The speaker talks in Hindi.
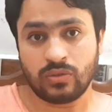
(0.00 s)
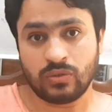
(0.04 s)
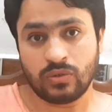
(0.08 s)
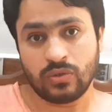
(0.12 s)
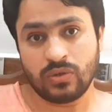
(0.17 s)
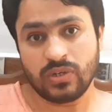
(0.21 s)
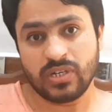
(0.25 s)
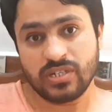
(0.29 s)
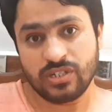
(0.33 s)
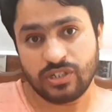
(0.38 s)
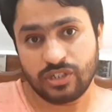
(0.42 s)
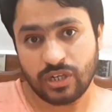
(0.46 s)

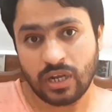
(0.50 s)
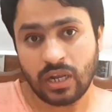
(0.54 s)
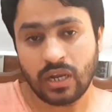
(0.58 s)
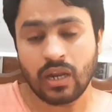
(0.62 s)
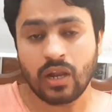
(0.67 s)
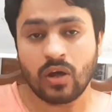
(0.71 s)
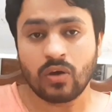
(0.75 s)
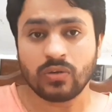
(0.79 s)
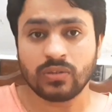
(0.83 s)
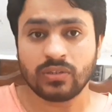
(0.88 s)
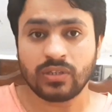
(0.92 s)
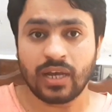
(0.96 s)
तो इन
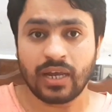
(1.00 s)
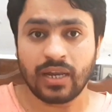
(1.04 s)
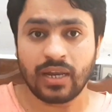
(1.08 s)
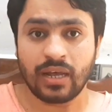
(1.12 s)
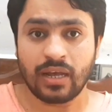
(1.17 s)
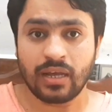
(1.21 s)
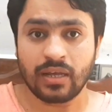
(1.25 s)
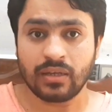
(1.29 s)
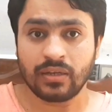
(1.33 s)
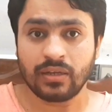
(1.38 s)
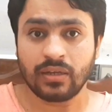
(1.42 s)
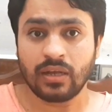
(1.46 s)

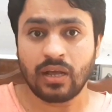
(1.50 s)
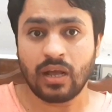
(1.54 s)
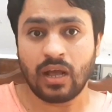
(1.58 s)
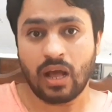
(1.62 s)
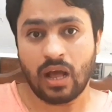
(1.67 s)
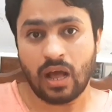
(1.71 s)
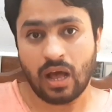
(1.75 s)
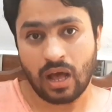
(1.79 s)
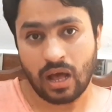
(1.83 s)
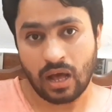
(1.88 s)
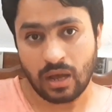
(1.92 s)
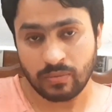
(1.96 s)
ताला
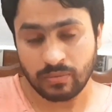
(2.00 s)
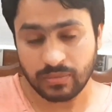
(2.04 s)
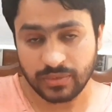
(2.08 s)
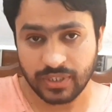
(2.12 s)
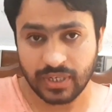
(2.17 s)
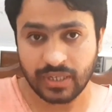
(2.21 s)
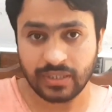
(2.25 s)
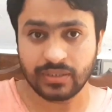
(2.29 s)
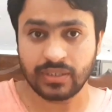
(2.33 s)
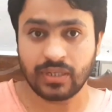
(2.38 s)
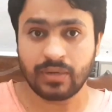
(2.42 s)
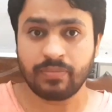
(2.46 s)
आप
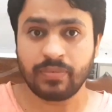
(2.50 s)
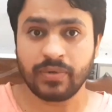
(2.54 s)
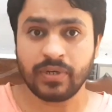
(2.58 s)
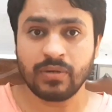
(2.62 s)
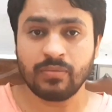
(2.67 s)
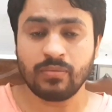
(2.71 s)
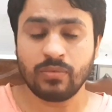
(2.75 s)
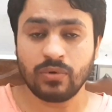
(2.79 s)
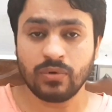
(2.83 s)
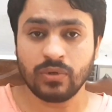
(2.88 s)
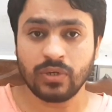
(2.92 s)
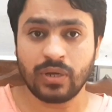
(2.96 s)
जल्द
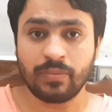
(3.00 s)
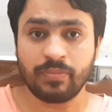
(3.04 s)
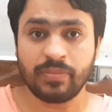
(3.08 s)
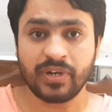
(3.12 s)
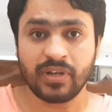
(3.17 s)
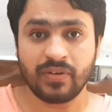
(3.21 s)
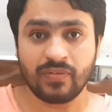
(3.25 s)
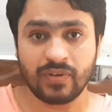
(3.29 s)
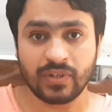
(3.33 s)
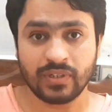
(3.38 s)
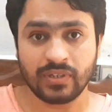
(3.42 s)
अपने मुल्क अपने